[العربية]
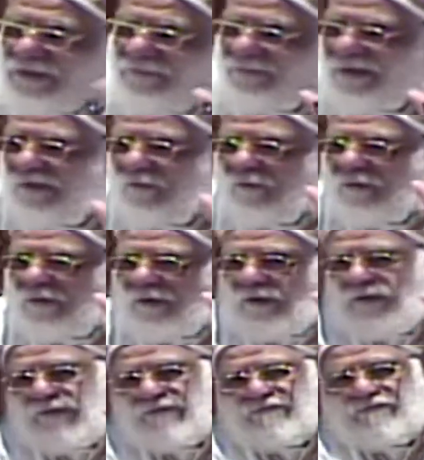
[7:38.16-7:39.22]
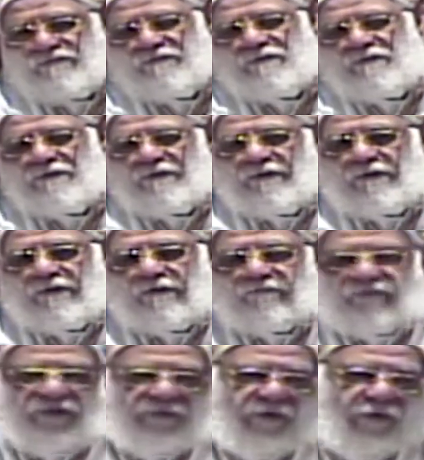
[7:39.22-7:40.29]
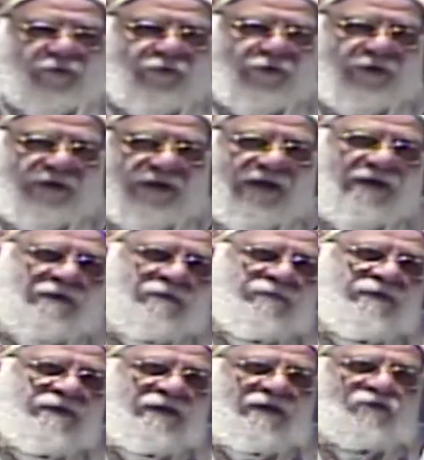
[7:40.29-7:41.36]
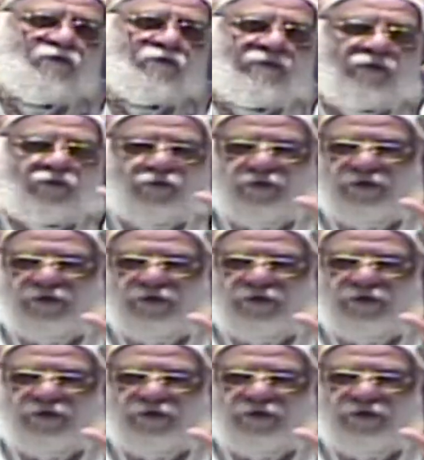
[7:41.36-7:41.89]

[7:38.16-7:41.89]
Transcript: باله خالص بموضوع العربيات وموضوع